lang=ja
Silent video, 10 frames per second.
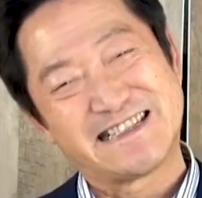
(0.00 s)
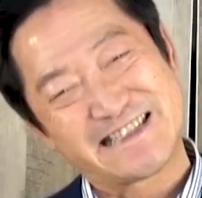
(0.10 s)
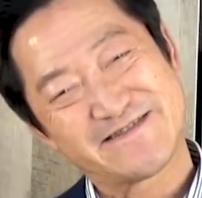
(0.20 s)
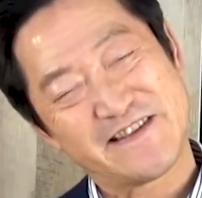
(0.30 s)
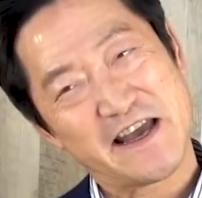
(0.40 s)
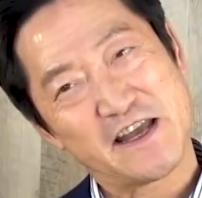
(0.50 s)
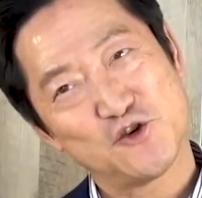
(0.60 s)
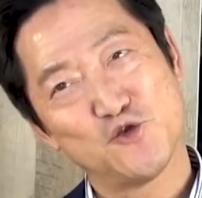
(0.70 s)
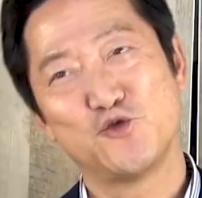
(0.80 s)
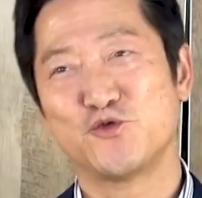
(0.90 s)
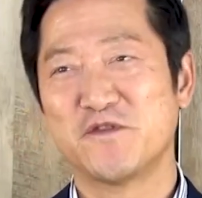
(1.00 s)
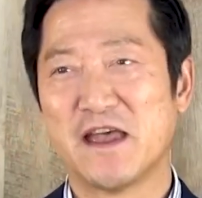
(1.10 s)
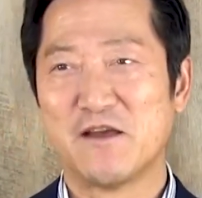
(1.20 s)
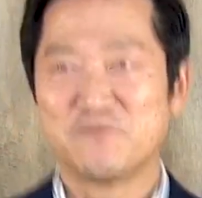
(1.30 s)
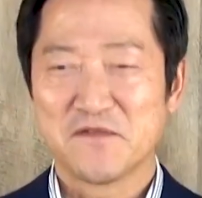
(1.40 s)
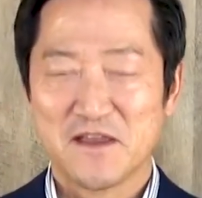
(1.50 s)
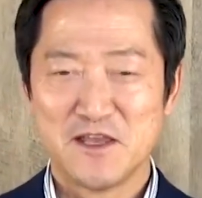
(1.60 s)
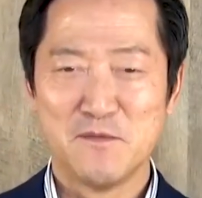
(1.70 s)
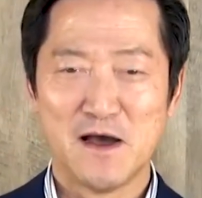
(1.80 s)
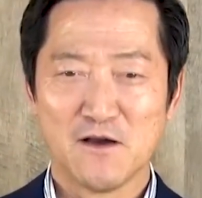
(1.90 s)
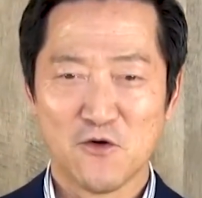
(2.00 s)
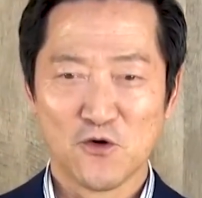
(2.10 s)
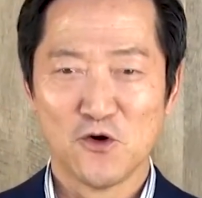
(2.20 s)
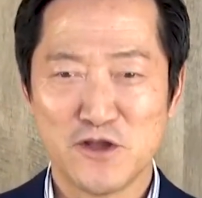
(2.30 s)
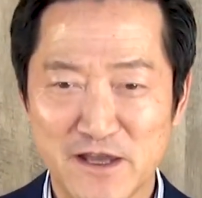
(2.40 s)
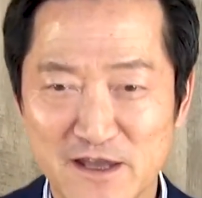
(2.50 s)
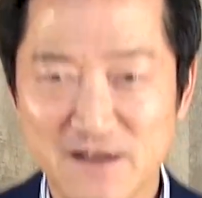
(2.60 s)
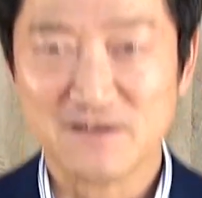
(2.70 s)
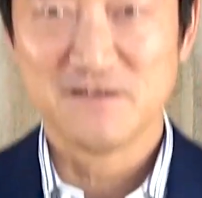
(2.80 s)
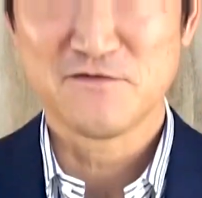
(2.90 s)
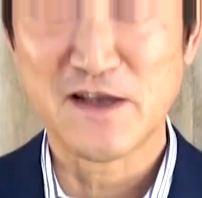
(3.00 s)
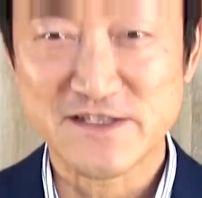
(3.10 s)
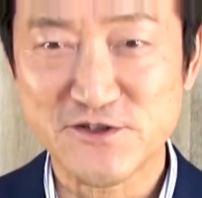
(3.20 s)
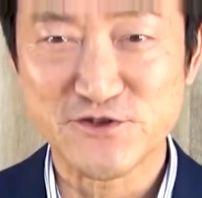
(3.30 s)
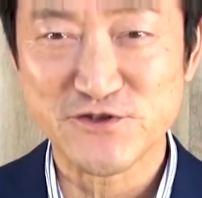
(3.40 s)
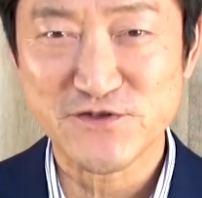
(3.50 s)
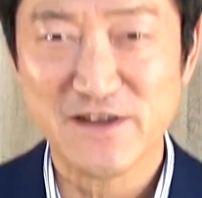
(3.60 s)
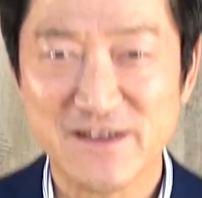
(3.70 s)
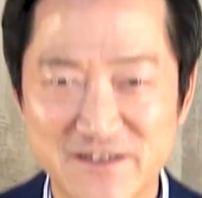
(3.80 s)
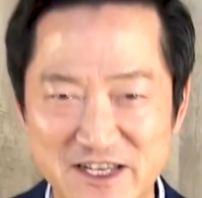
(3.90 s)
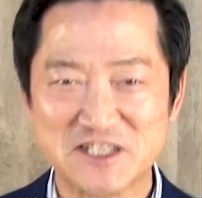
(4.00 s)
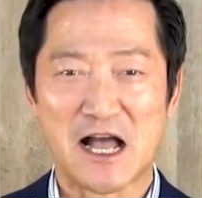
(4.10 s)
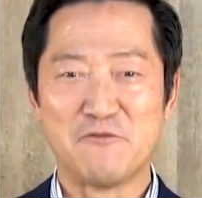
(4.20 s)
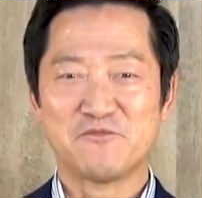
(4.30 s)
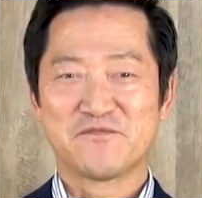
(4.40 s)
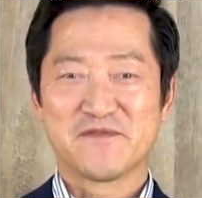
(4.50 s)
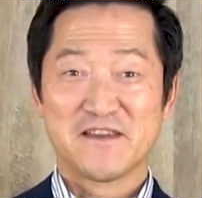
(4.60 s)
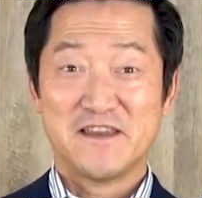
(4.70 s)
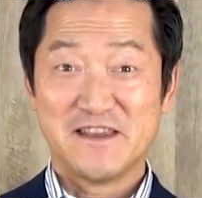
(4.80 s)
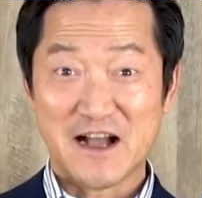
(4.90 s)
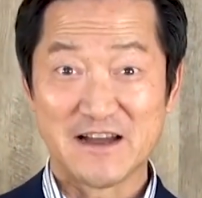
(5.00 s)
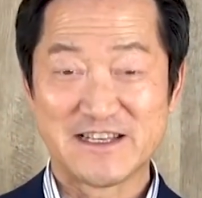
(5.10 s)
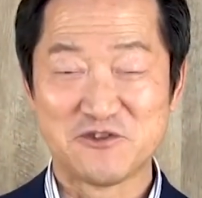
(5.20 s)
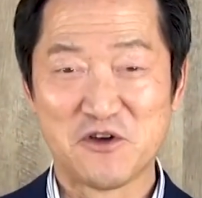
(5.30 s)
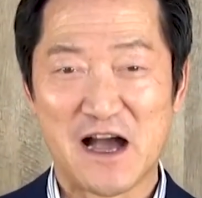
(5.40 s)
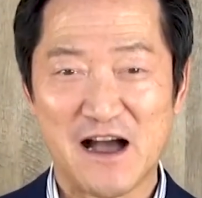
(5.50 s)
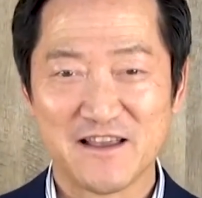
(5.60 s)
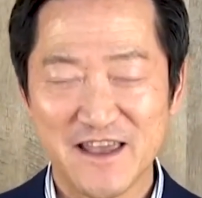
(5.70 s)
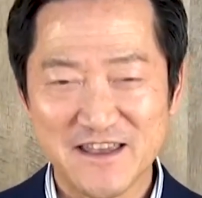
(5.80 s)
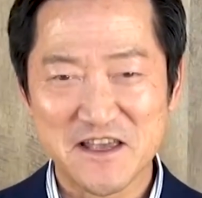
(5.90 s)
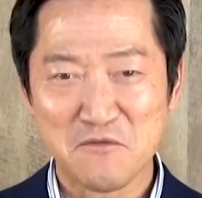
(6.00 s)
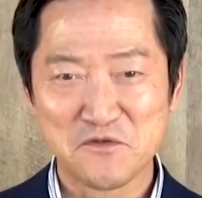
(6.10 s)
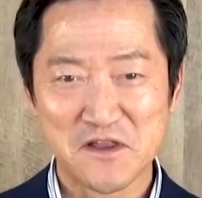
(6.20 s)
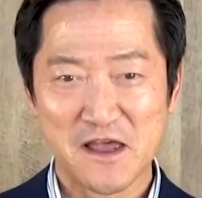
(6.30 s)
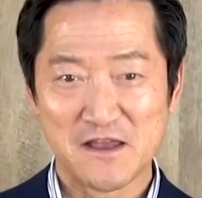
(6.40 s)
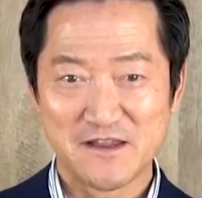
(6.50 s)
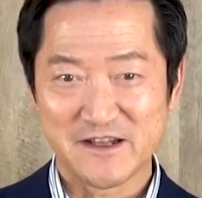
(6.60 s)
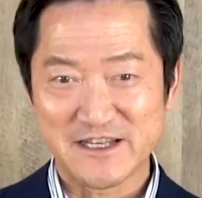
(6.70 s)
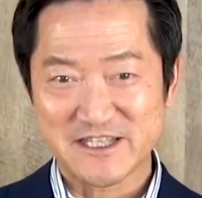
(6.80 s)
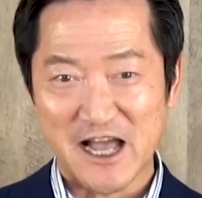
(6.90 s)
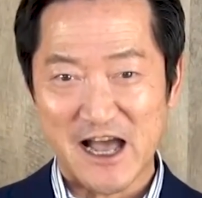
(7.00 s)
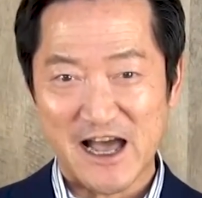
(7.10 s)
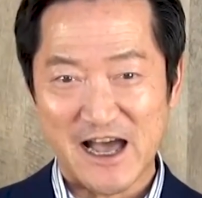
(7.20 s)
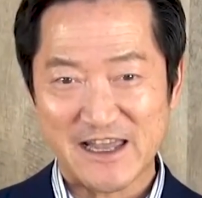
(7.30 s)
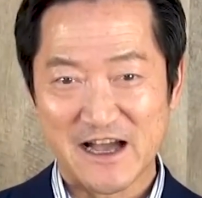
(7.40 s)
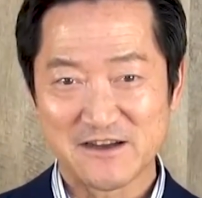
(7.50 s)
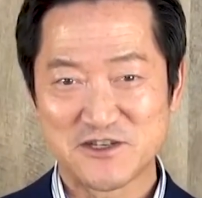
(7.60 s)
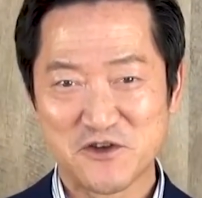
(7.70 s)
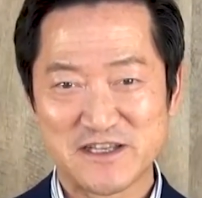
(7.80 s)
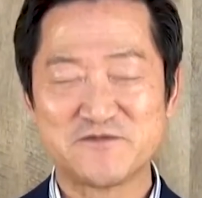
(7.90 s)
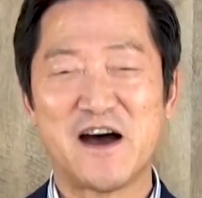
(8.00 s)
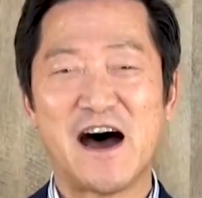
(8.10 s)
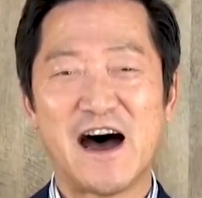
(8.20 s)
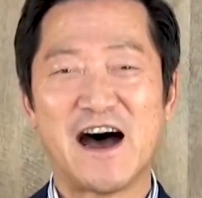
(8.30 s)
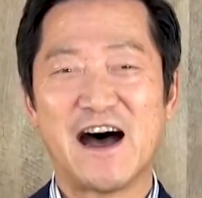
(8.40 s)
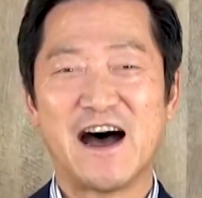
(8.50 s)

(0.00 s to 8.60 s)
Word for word: スマイルで、今、ここに立つでした。いかがでしょうか元気アップでいってらっしゃい拍手お願いします。